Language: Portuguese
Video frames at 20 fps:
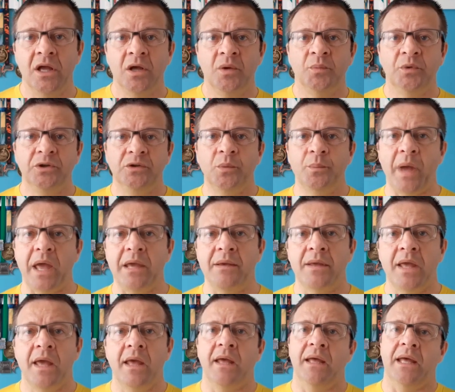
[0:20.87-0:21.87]
Muito
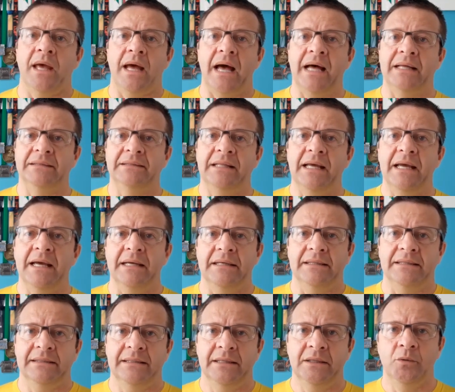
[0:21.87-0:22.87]
bem,
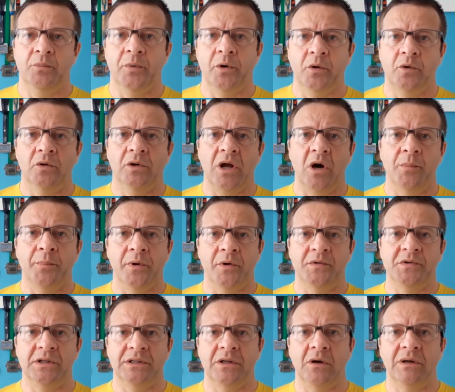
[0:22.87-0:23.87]
até eu procurar um
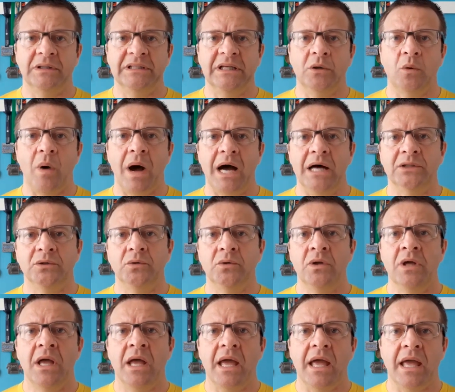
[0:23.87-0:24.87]
profissional
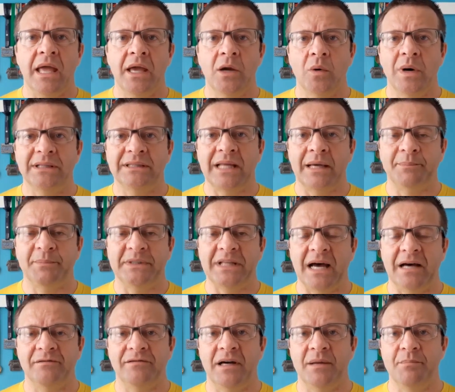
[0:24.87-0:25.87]
adequado, eu
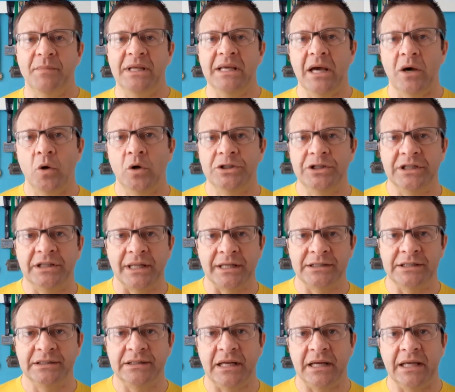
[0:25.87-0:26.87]
adaptava a minha rotina
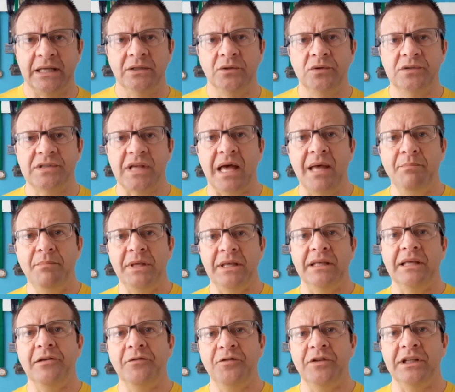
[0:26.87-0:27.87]
de treinos à
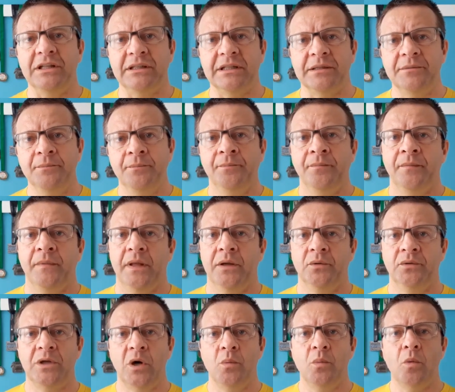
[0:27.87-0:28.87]
minha vida.
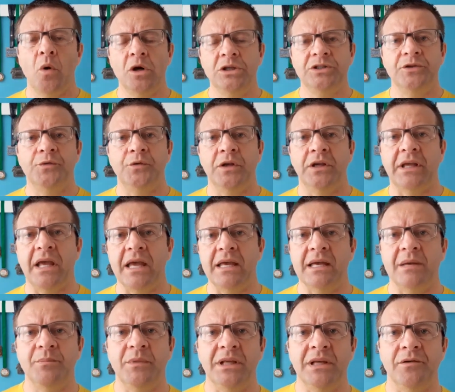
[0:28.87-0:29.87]
Eu não
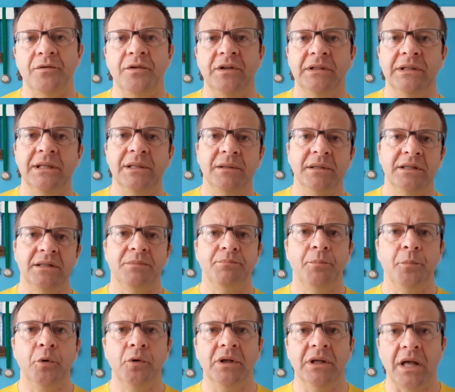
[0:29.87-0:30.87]
modifiquei a minha vida
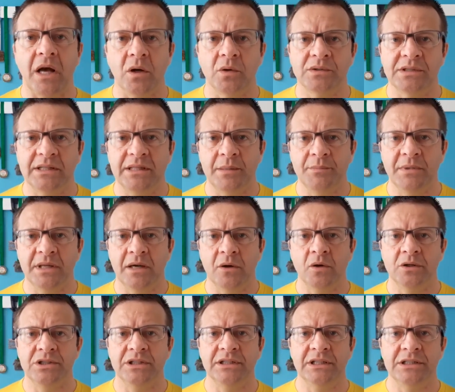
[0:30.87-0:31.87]
por causa da minha
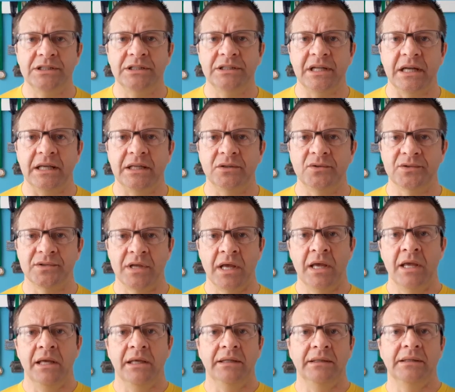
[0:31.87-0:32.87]
rotina de treinos.
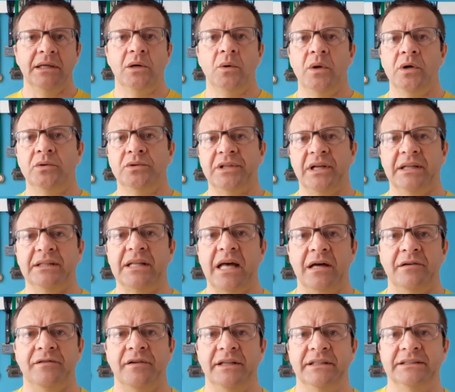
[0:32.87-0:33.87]
Então eu
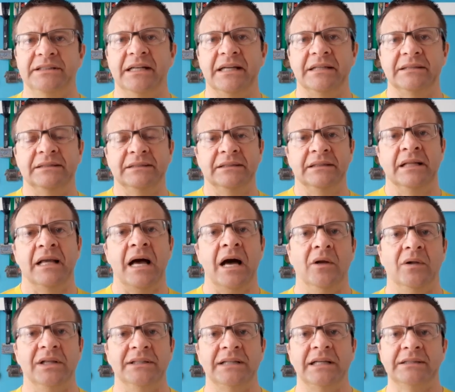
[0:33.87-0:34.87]
treinava entre a
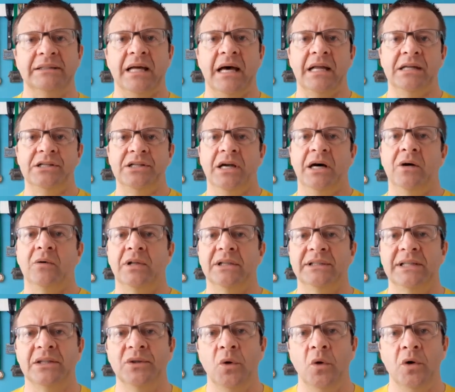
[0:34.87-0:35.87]
aula da tarde e a aula
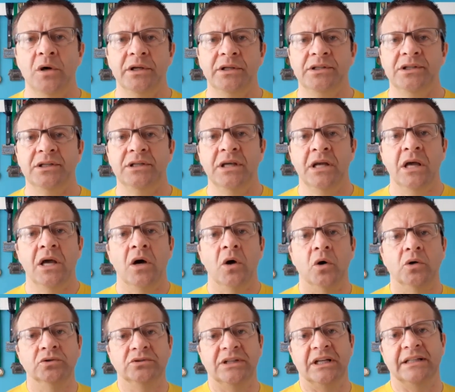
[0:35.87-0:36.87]
da noite,
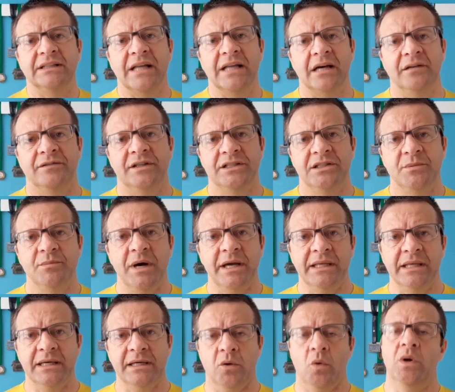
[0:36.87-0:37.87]
ou treinava de
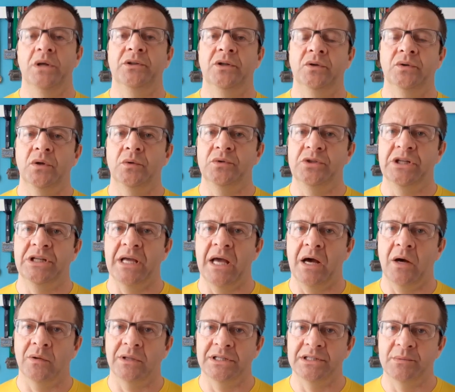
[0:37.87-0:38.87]
manhã quando eu não tinha
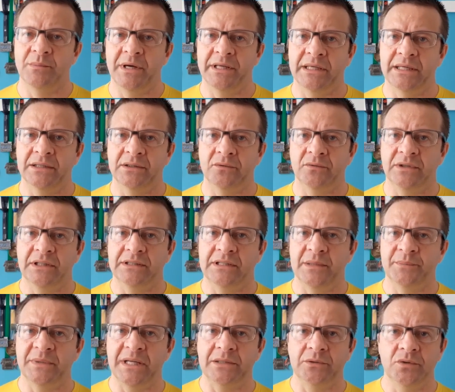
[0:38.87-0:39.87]
aula de manhã num
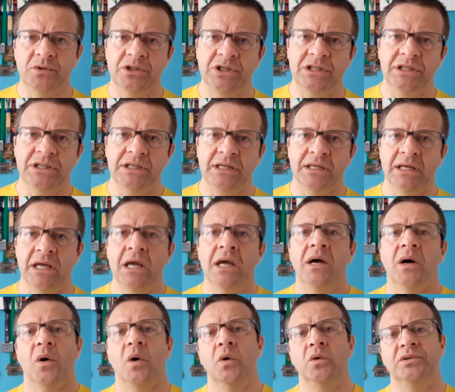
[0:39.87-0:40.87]
determinado dia,
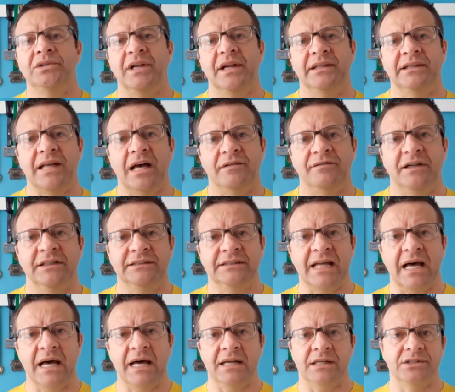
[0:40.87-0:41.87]
ou treinava à
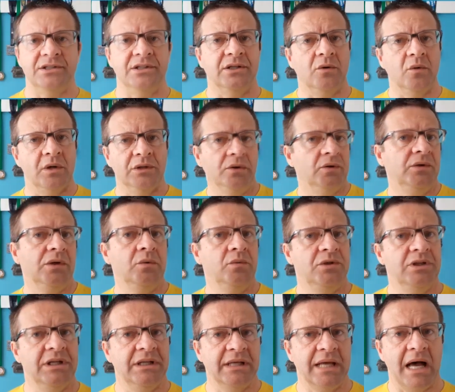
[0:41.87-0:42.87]
tarde quando eu não
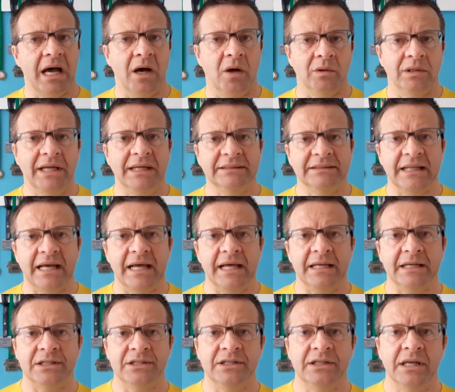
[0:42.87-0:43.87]
tinha aula à
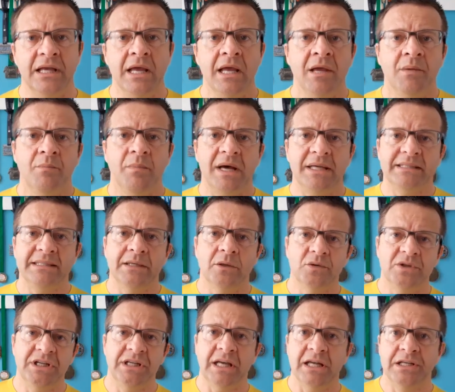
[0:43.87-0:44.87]
tarde, mas se
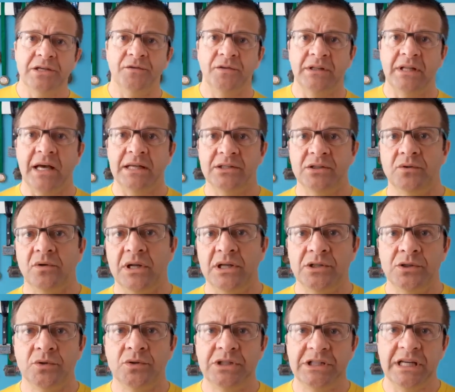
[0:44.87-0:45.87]
eu tinha atividade
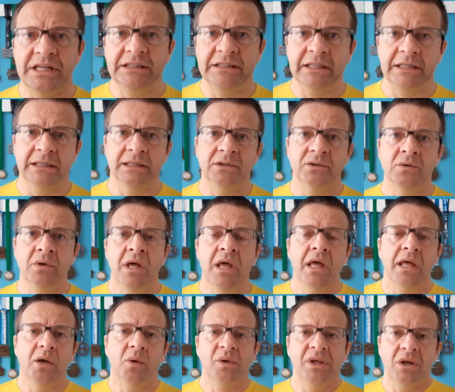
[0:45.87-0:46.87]
durante o dia inteiro,
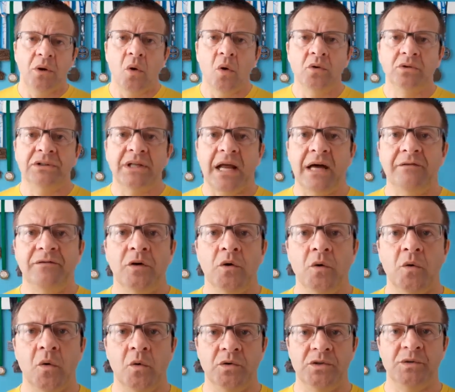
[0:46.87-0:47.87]
eu encontrava
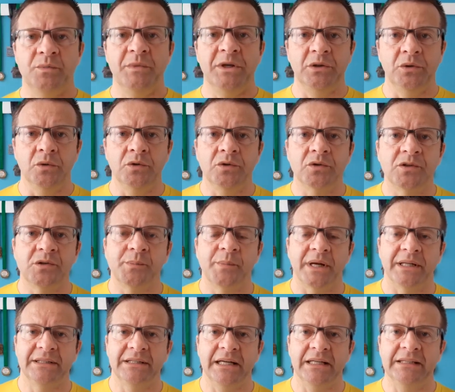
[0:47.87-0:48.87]
alguns minutos
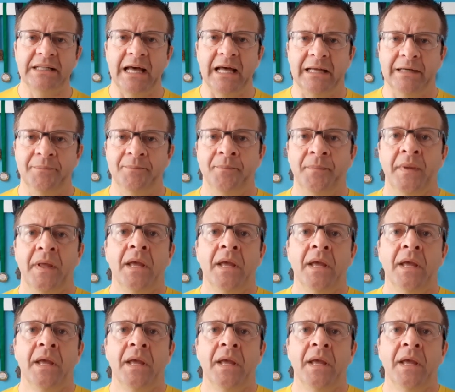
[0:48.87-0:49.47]
para treinar.